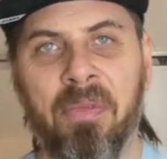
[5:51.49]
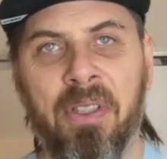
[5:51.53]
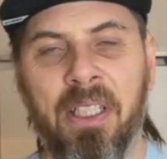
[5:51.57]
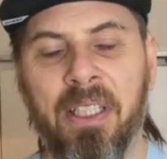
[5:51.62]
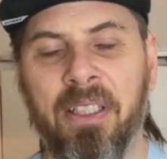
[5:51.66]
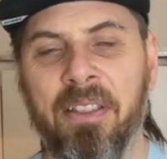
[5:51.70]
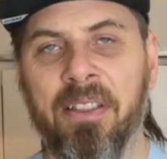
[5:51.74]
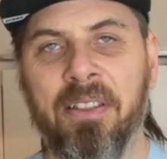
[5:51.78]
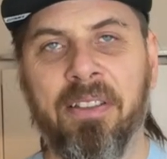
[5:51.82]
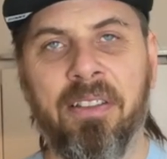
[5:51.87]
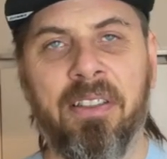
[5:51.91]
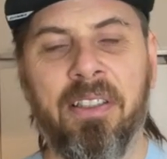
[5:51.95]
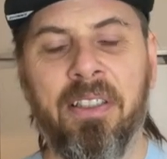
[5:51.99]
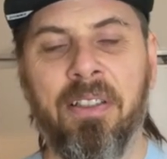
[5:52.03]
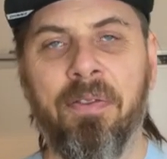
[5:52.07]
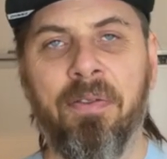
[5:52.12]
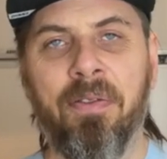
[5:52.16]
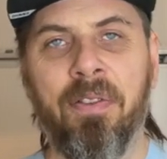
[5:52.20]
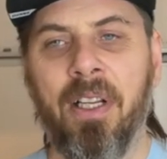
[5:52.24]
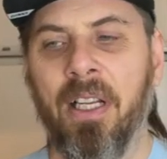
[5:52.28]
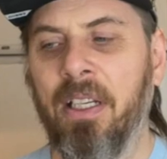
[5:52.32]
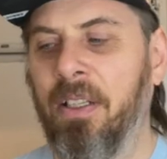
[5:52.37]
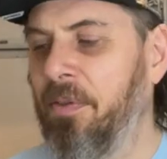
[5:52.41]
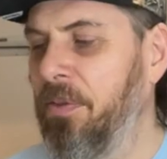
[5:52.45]

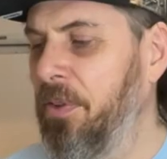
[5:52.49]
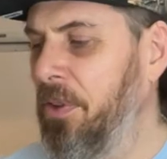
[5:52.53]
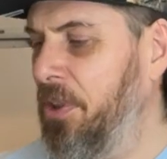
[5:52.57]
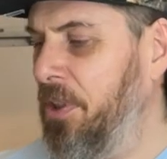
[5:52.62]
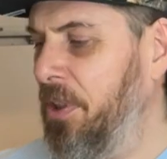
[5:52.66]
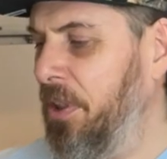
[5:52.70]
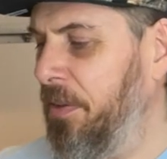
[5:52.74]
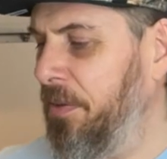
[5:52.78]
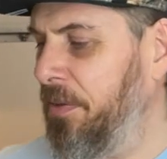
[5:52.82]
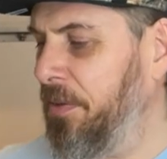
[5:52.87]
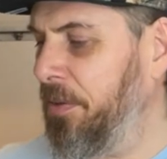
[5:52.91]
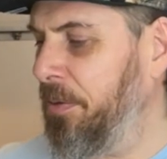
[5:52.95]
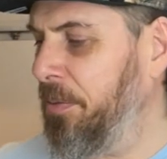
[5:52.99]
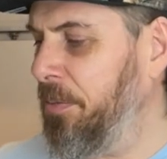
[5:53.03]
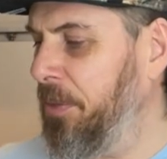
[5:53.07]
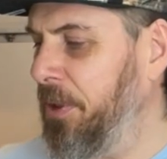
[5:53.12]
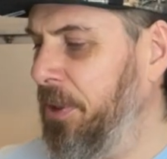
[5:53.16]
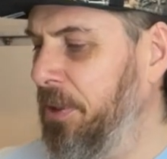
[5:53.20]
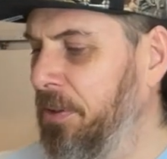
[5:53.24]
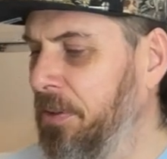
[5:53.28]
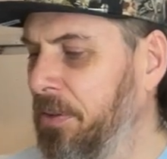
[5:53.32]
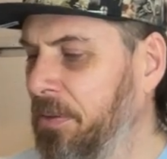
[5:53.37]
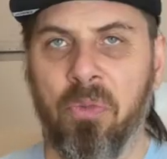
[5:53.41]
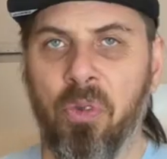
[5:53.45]
Intensivlandwirtschaft
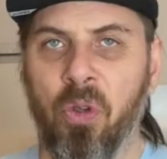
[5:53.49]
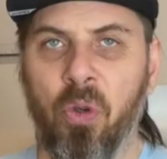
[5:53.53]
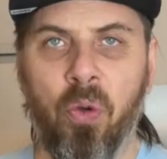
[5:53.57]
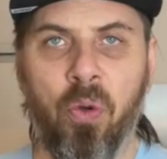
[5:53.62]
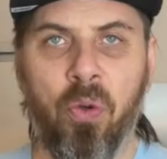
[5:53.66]
mit